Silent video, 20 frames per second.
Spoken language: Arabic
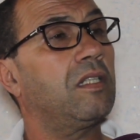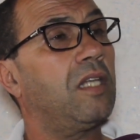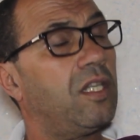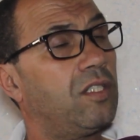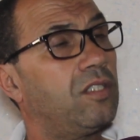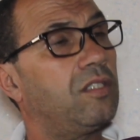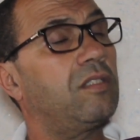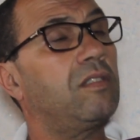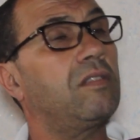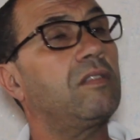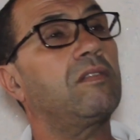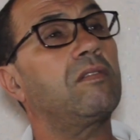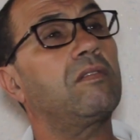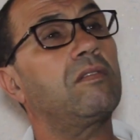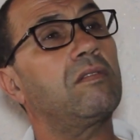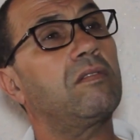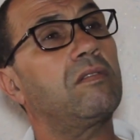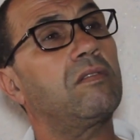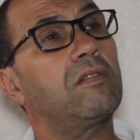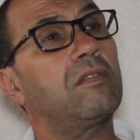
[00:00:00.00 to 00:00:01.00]
اجي
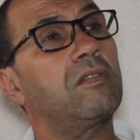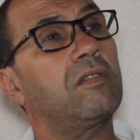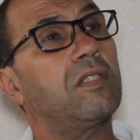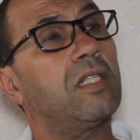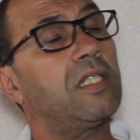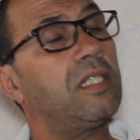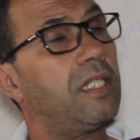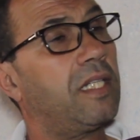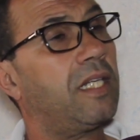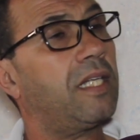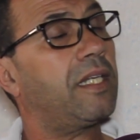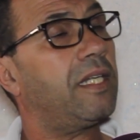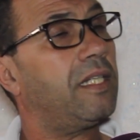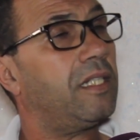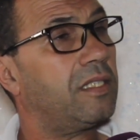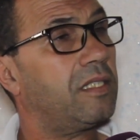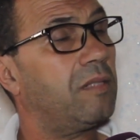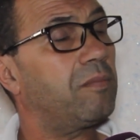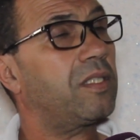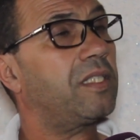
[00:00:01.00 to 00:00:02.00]
قالت لي راه كاين
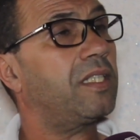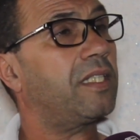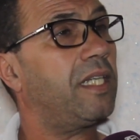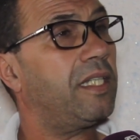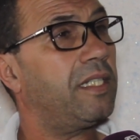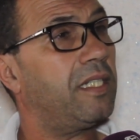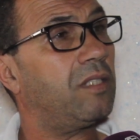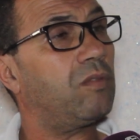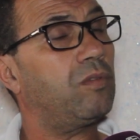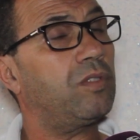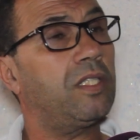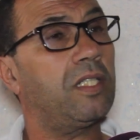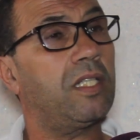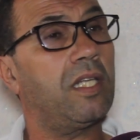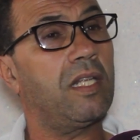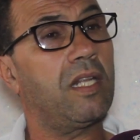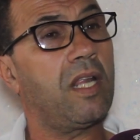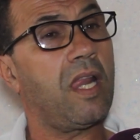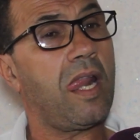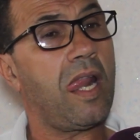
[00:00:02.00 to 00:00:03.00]
حتى مرتك كاينه كلشي
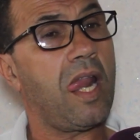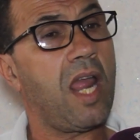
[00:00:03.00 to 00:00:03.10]
كاين